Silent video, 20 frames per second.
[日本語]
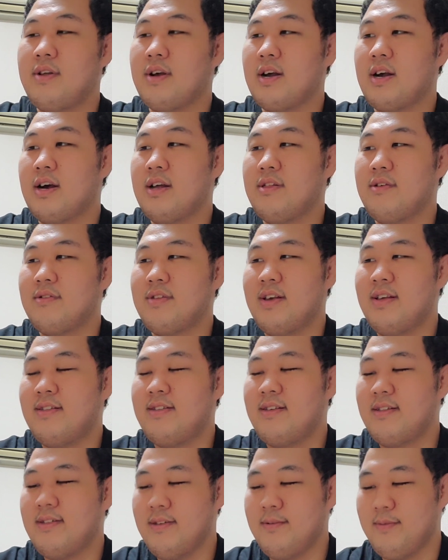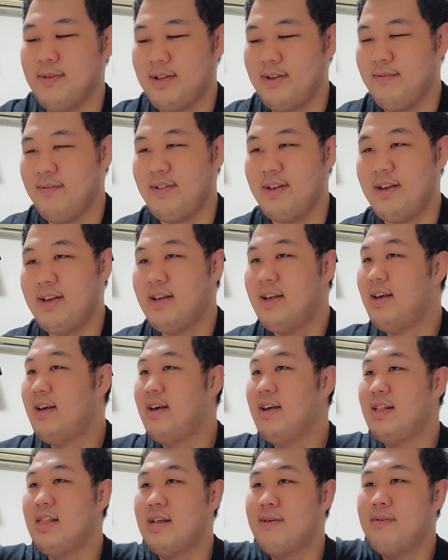なんかあの、伝説のポケモンで。
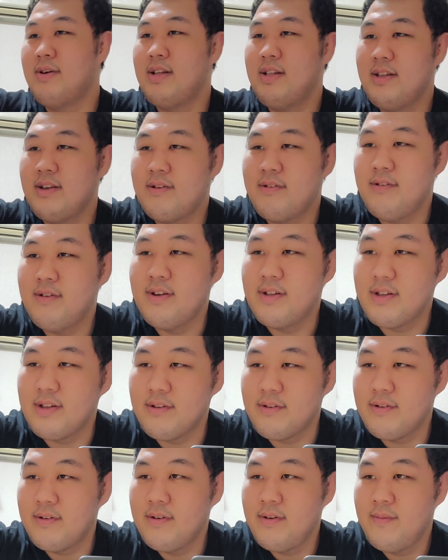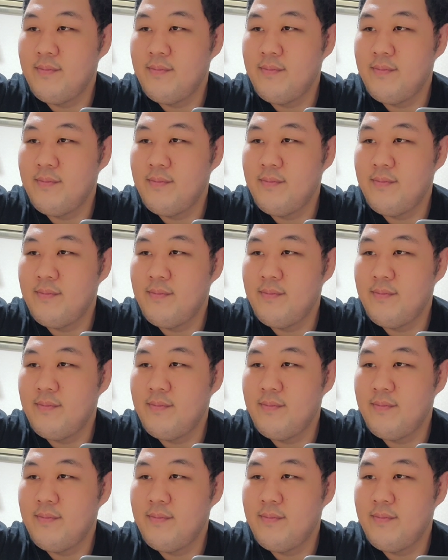名前出てこうへんけど。